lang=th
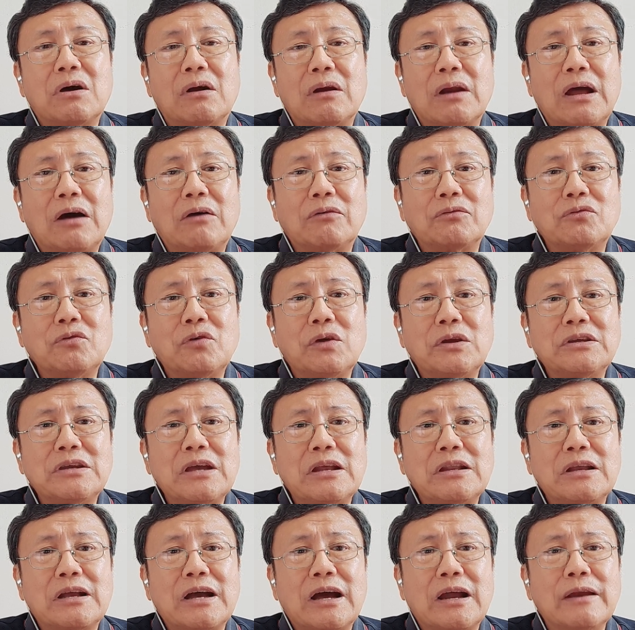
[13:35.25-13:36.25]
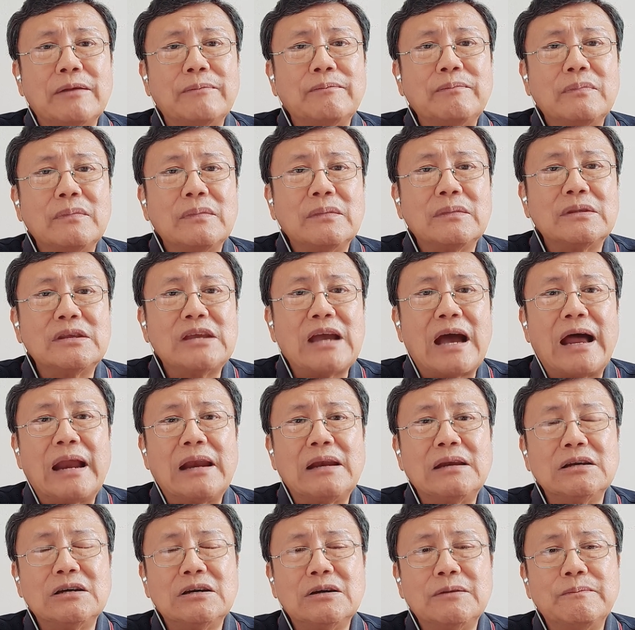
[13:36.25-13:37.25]
ต่อเราด้วยเช่นกันอย่า
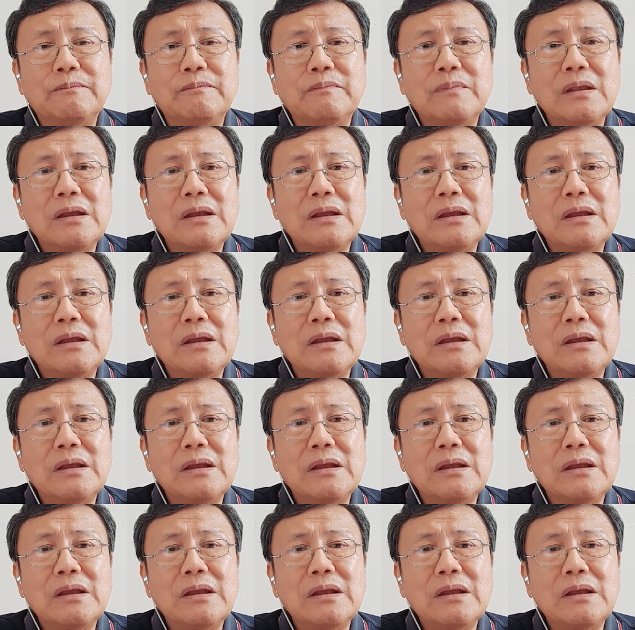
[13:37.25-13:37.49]
ลืม